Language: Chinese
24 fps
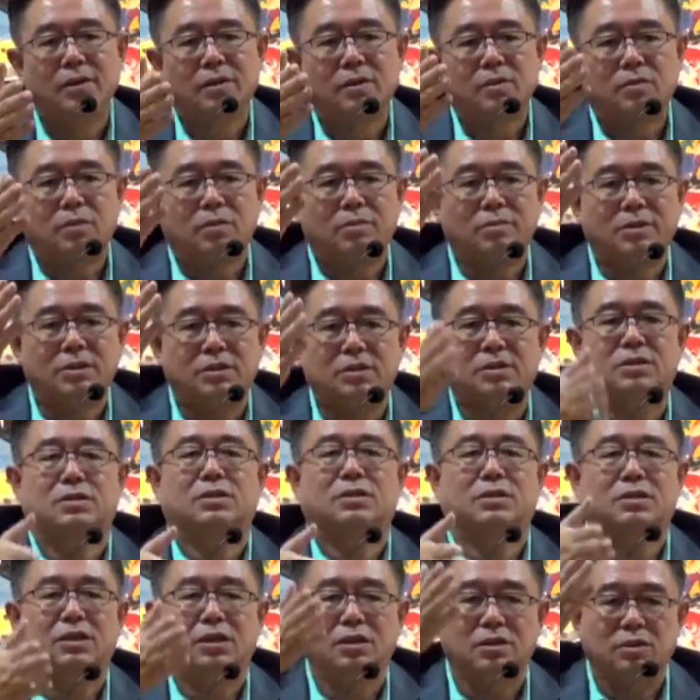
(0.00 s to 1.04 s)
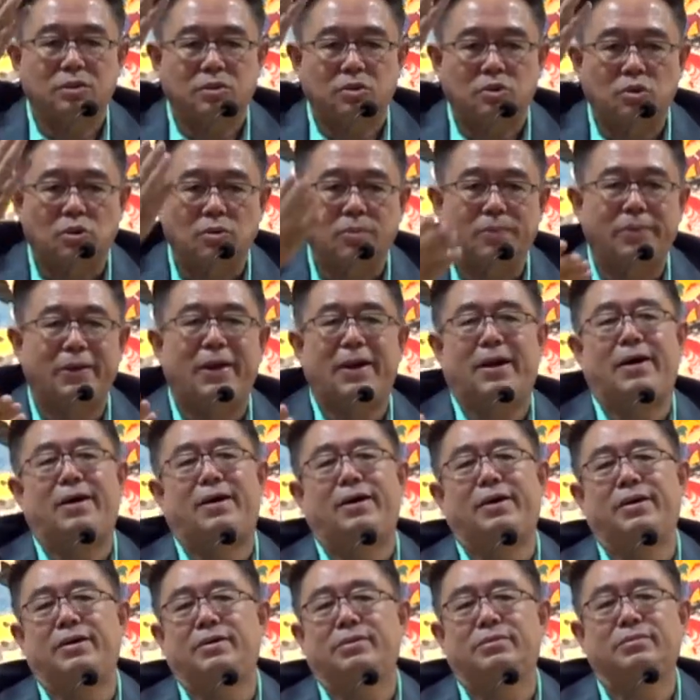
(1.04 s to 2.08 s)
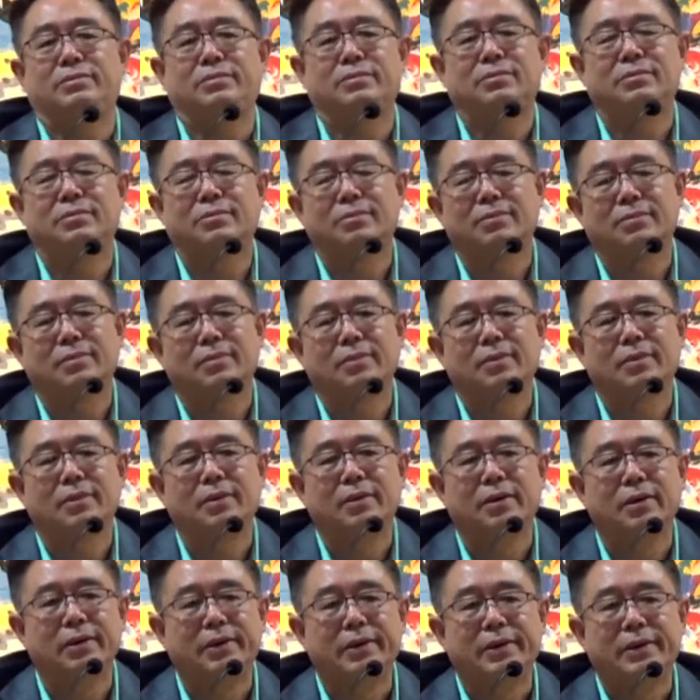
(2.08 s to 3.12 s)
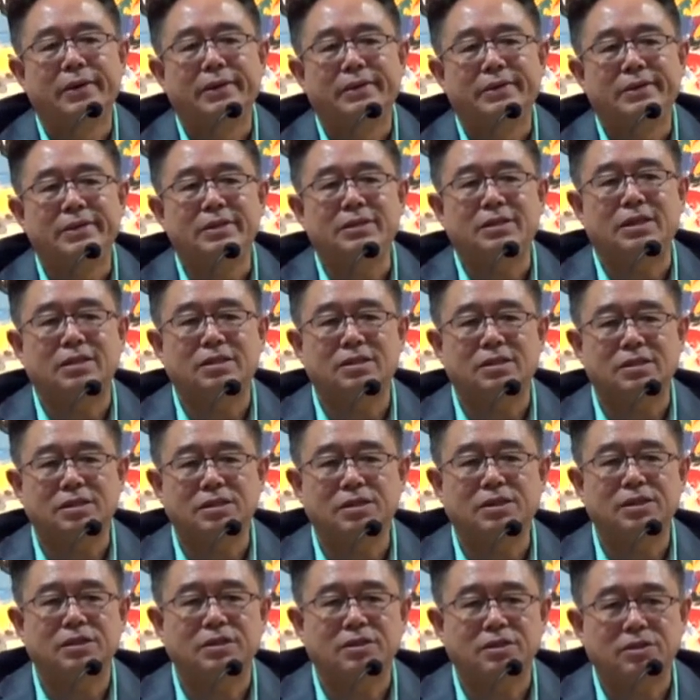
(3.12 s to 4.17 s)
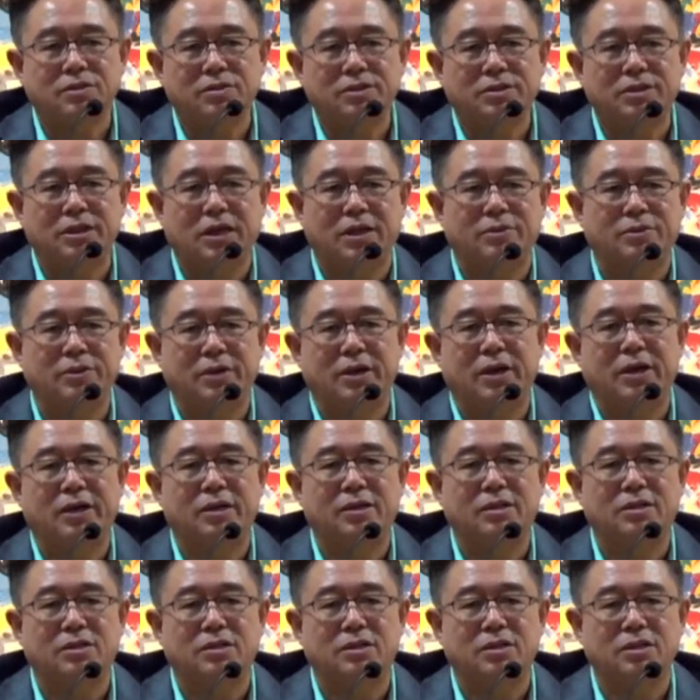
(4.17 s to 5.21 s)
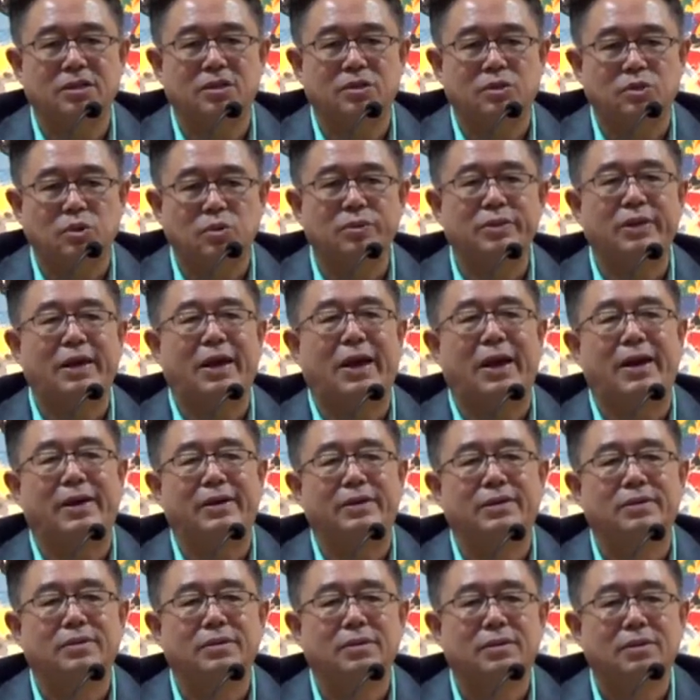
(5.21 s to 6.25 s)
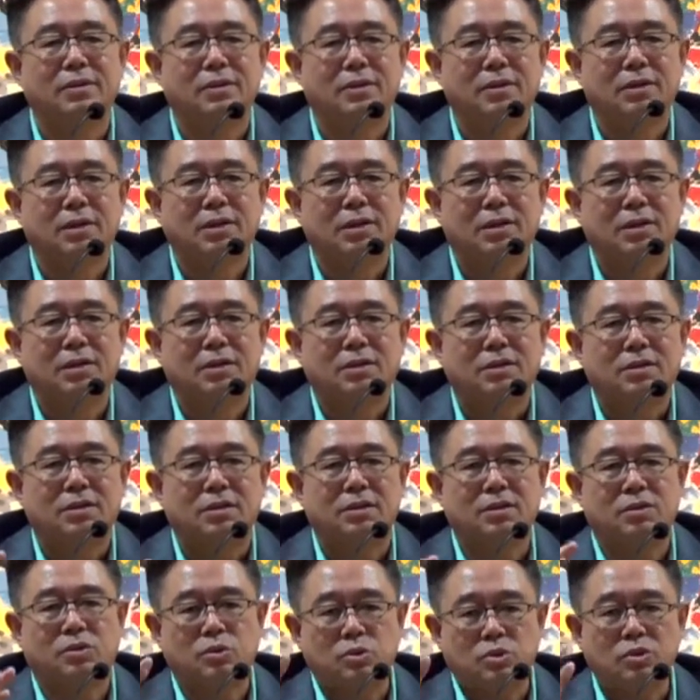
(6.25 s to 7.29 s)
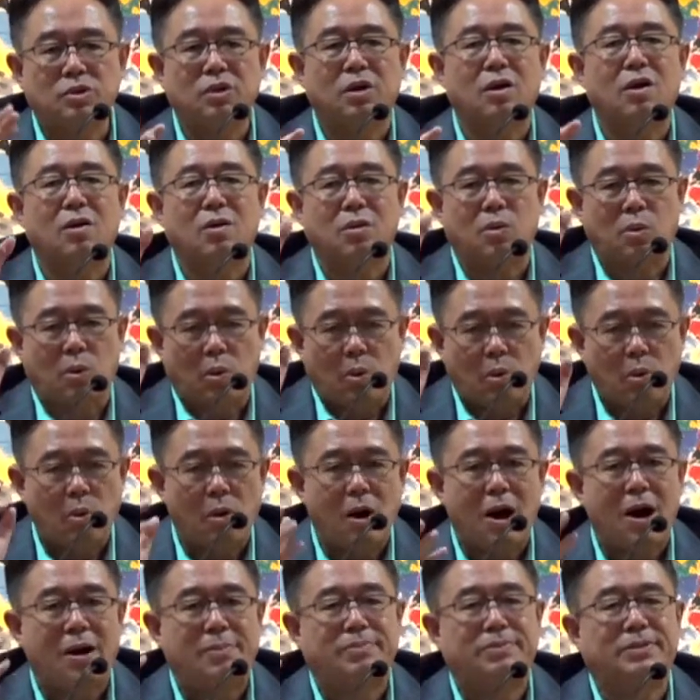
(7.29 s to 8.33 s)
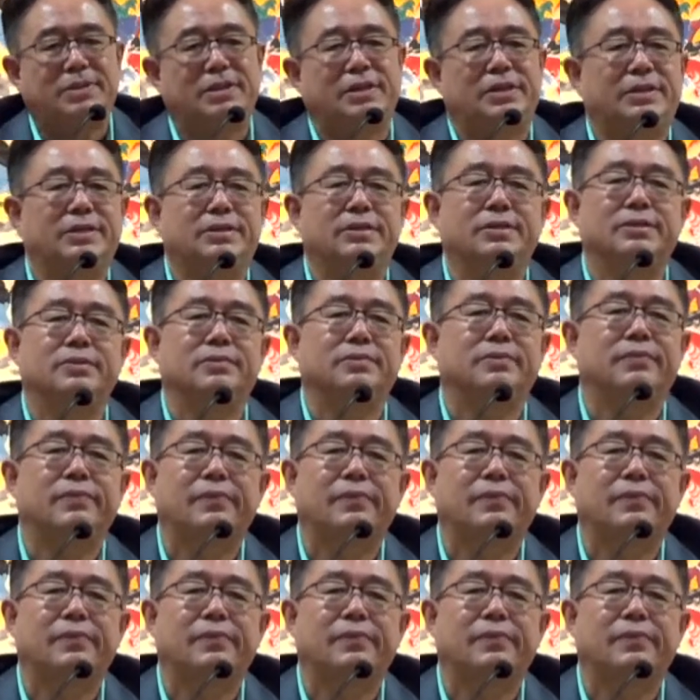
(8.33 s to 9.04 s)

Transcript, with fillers: 我们此生终不了，你想此生就解决是一个终点，这个句号画不成。